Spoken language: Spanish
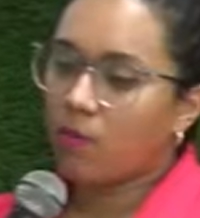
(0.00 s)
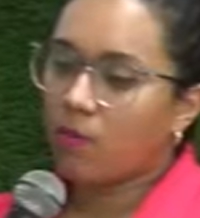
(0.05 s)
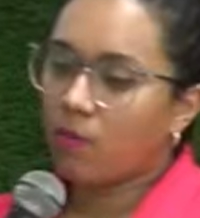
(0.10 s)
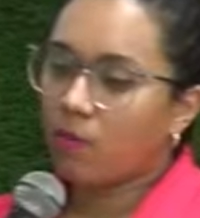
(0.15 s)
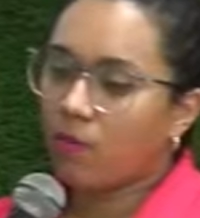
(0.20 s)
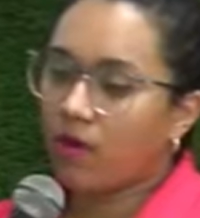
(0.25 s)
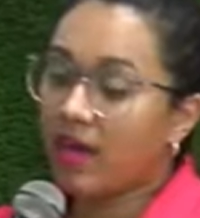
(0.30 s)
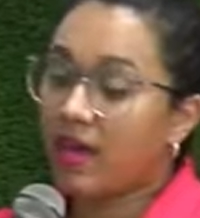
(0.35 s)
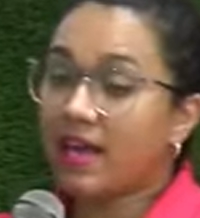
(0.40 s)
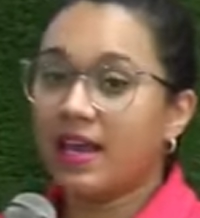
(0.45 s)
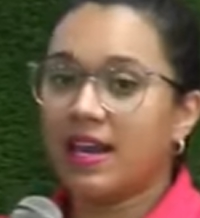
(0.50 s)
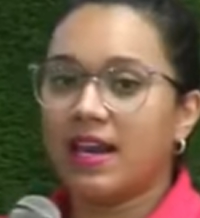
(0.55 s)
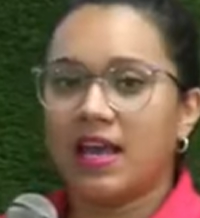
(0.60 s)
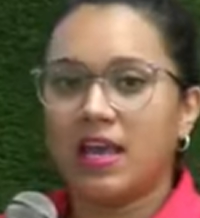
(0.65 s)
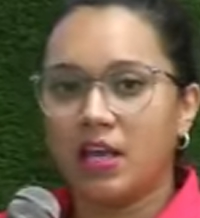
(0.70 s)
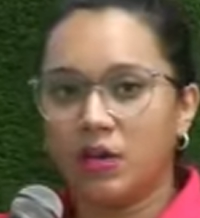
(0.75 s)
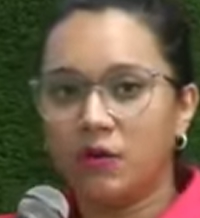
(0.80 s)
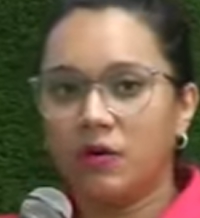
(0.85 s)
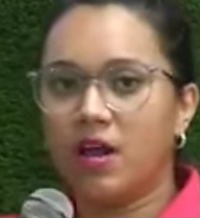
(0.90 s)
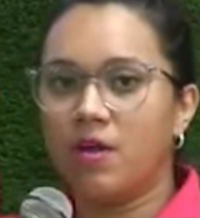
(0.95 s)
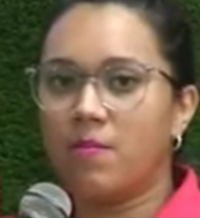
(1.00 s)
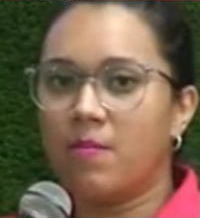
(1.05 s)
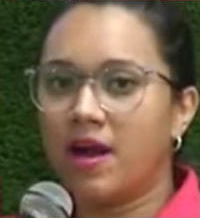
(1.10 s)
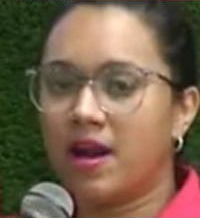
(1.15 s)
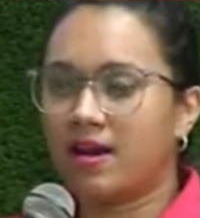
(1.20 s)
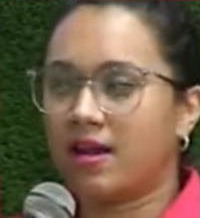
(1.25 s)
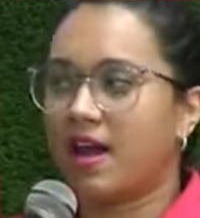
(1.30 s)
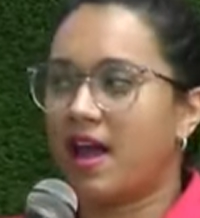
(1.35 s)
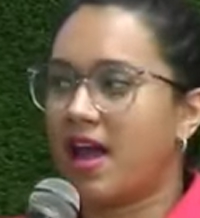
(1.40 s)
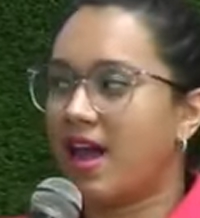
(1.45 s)
pueden elegir una
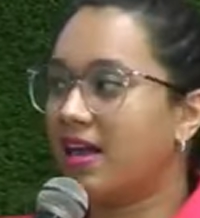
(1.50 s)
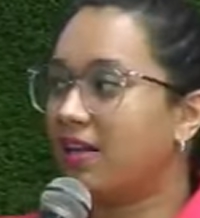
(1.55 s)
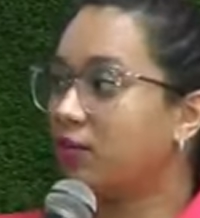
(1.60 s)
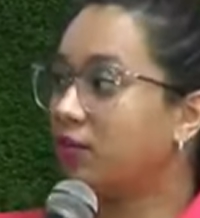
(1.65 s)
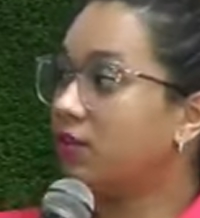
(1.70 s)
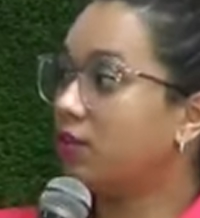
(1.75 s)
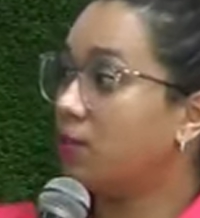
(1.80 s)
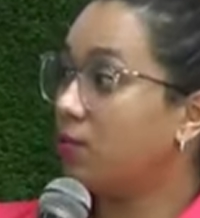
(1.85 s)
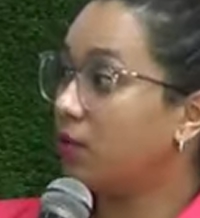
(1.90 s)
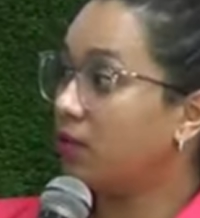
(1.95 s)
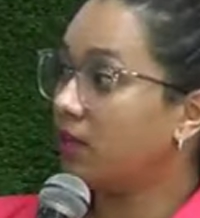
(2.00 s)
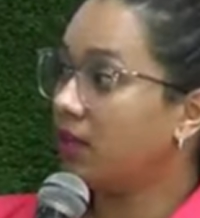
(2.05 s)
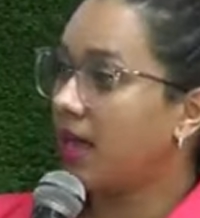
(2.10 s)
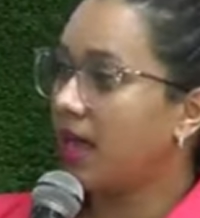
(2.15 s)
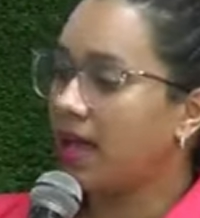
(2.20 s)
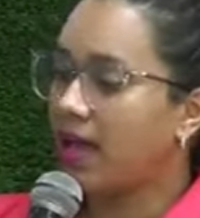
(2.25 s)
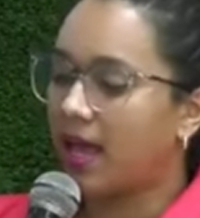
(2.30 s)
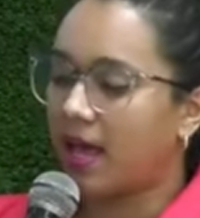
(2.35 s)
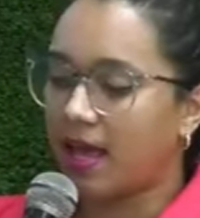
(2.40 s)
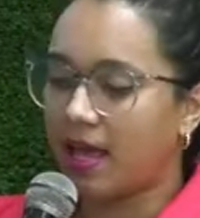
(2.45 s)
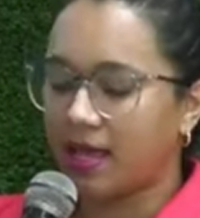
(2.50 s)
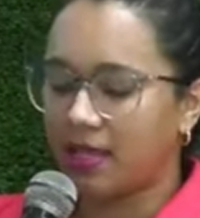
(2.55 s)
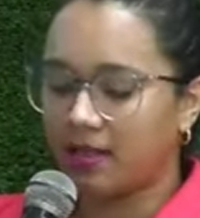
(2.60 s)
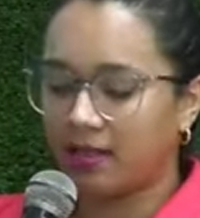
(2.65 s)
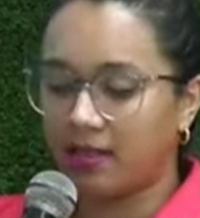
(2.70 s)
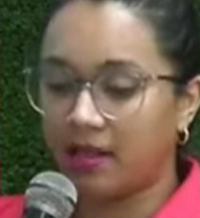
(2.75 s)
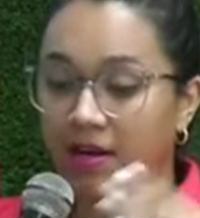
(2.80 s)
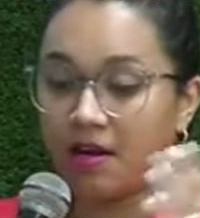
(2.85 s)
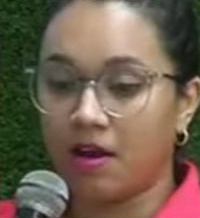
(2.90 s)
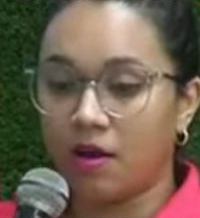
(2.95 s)
marca? Estos tipos de,
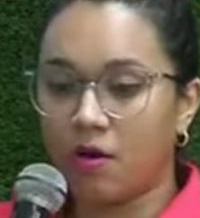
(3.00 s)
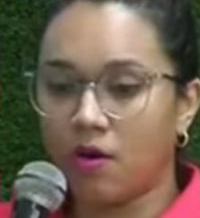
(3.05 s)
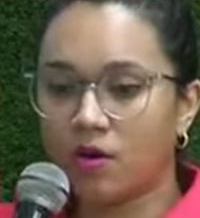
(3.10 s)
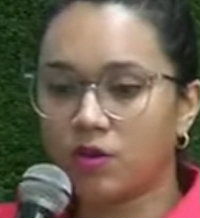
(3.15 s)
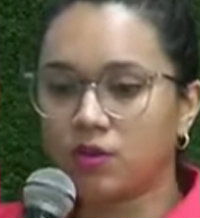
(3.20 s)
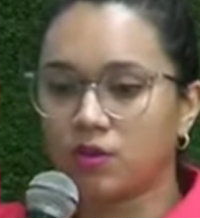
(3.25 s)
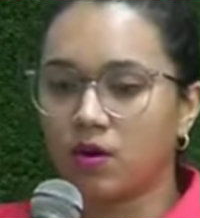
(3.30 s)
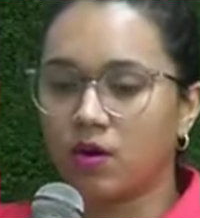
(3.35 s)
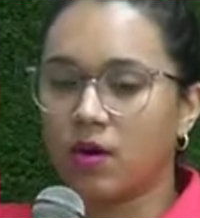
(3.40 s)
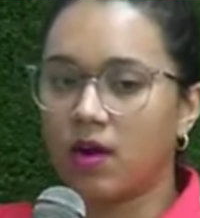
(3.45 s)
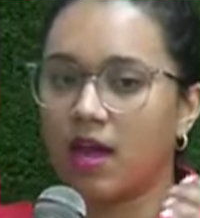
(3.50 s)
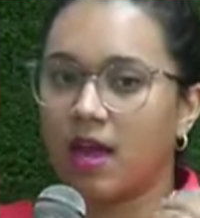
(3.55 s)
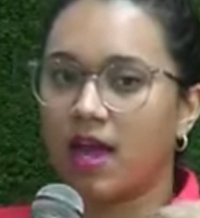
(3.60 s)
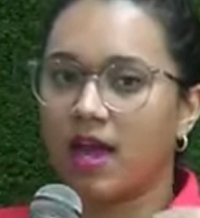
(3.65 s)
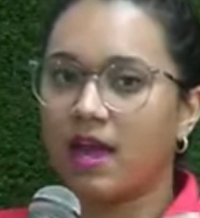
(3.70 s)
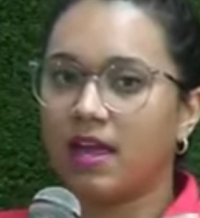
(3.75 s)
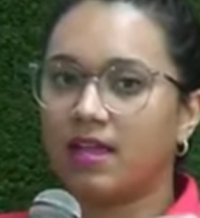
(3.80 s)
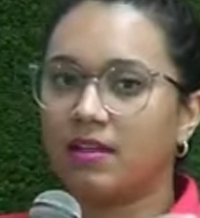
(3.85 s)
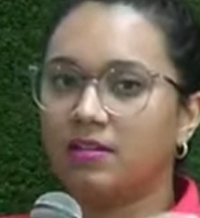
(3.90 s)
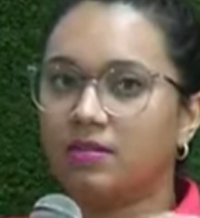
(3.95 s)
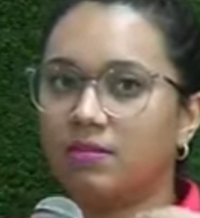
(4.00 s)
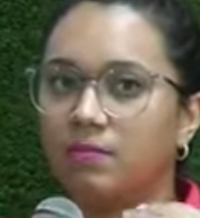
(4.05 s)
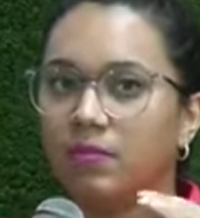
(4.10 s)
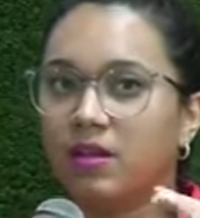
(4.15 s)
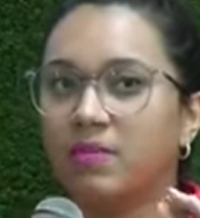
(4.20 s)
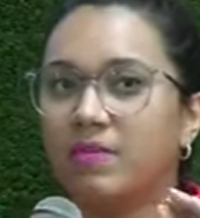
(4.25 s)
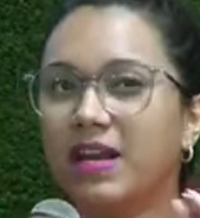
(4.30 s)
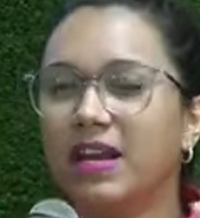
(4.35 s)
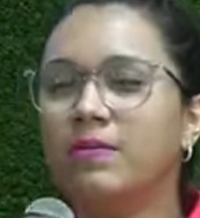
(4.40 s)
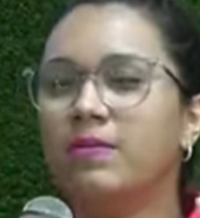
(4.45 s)
de negocio. Eh,
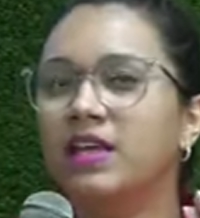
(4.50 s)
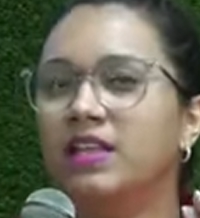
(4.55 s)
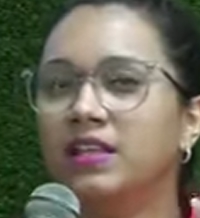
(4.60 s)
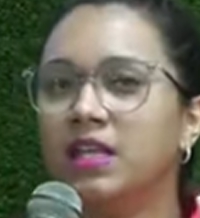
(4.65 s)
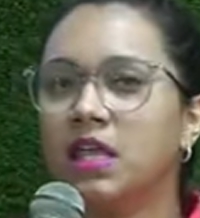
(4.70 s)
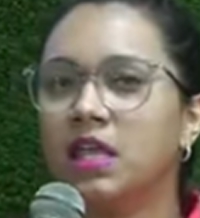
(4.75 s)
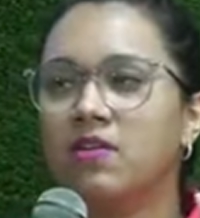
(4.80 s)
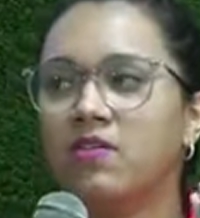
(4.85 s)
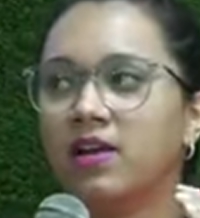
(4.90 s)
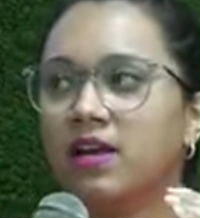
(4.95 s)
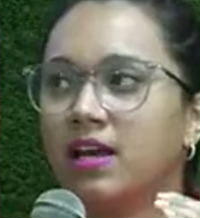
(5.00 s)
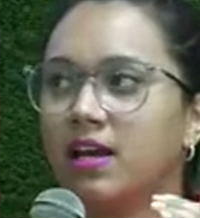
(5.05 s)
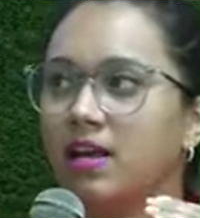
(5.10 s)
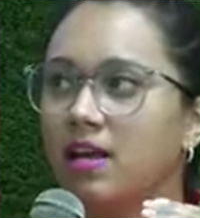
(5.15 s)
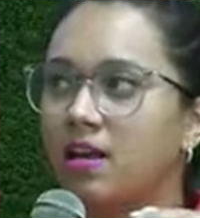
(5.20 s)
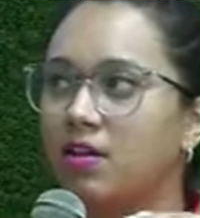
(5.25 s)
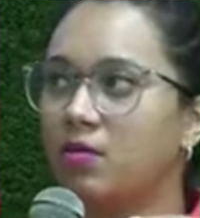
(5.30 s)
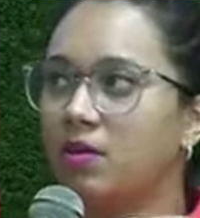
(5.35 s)
primeramente deben elegir una